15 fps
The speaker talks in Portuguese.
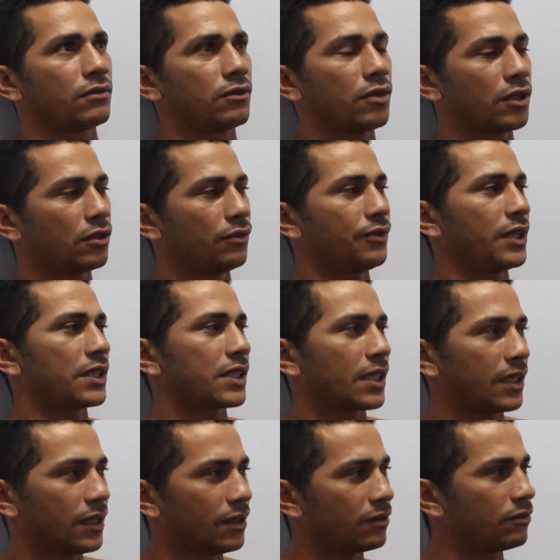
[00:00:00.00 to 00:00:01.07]
quando eu vinha
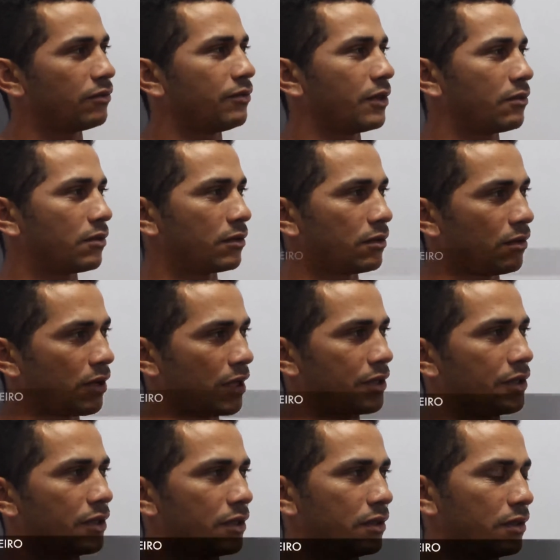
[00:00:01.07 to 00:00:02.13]
saindo, ficou
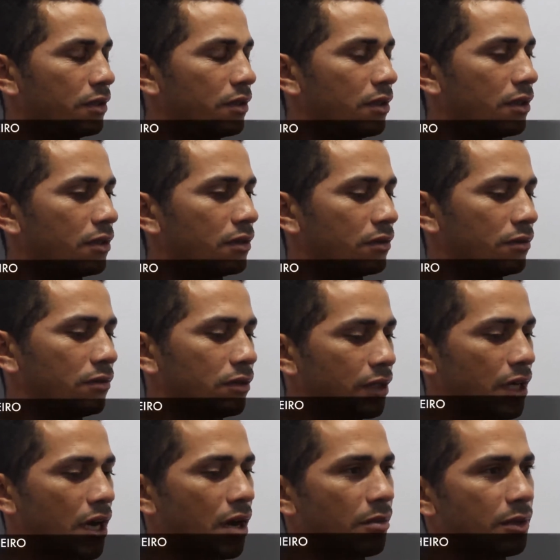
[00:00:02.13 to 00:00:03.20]
dois
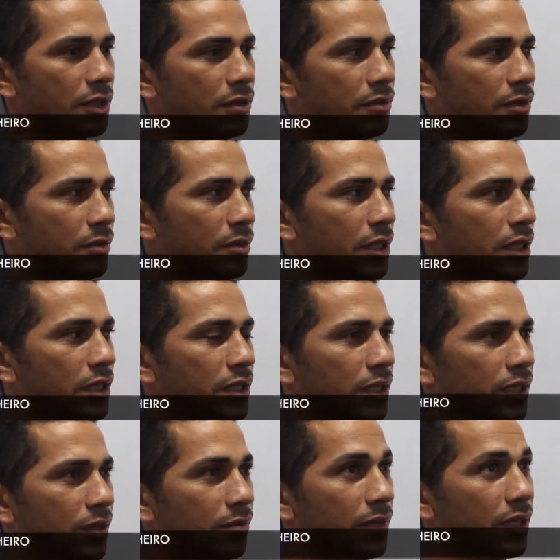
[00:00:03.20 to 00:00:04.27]
garrafas de bebida
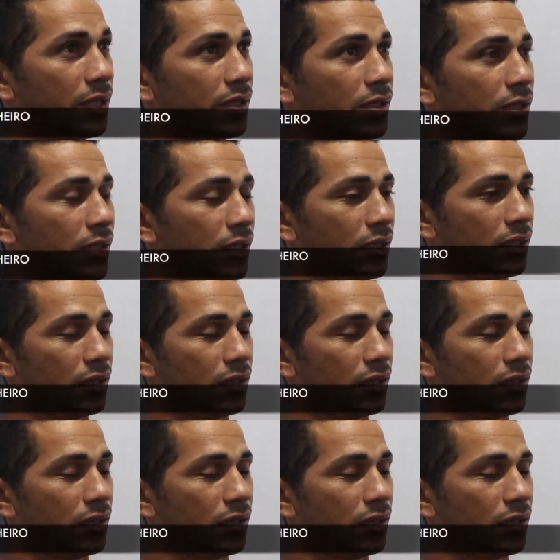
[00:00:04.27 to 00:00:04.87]
na mesa,